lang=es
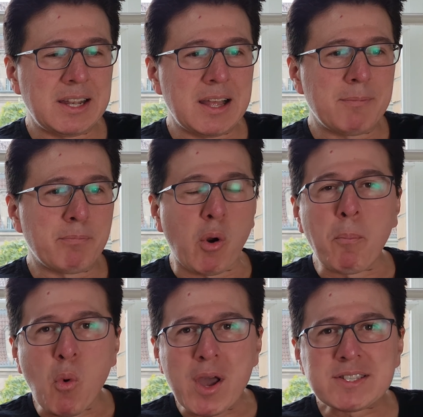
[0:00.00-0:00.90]
la
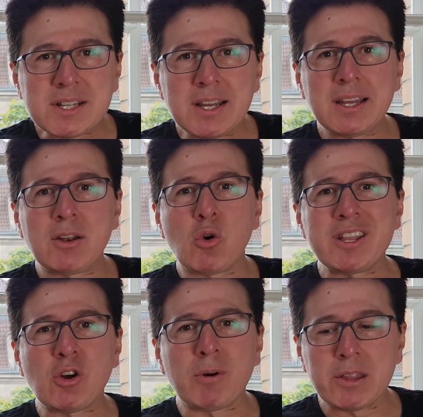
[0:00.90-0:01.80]
propuesta, en lo
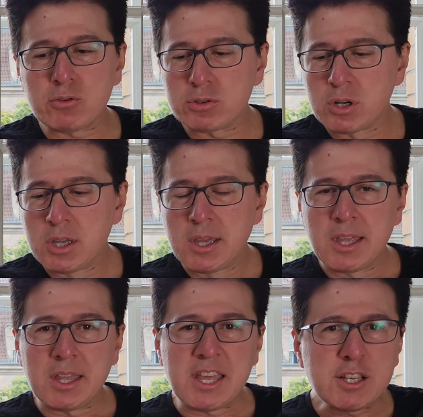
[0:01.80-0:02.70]
innovador
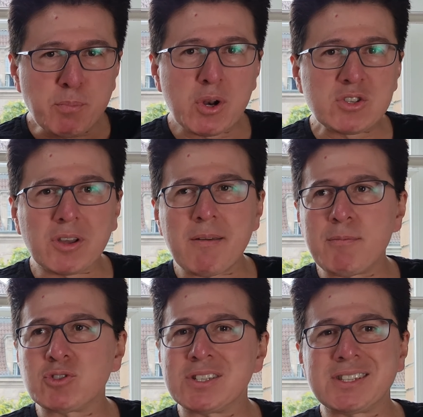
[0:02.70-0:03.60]
y es por eso que
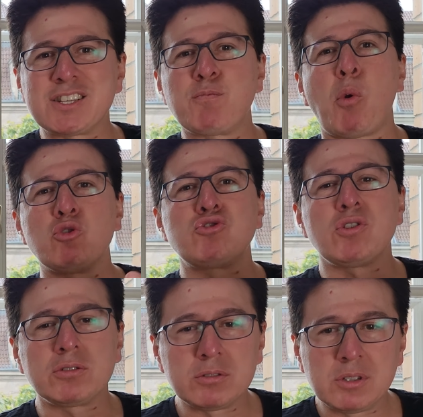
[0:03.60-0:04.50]
vemos esta
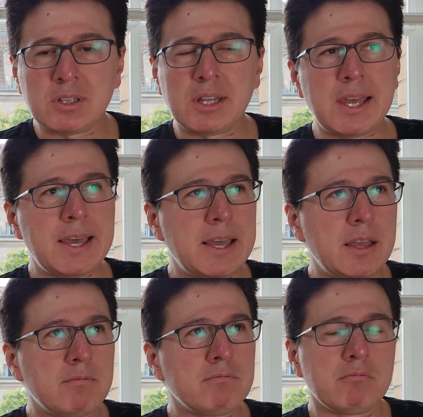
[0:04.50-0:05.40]
explosión
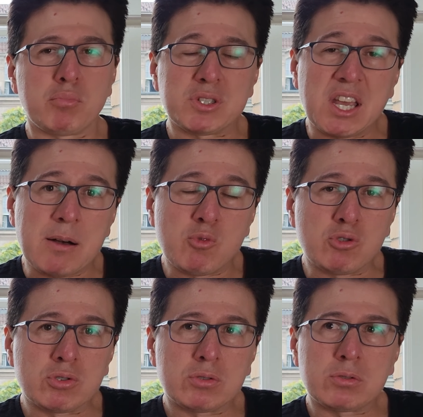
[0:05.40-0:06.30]
de, pues digamos,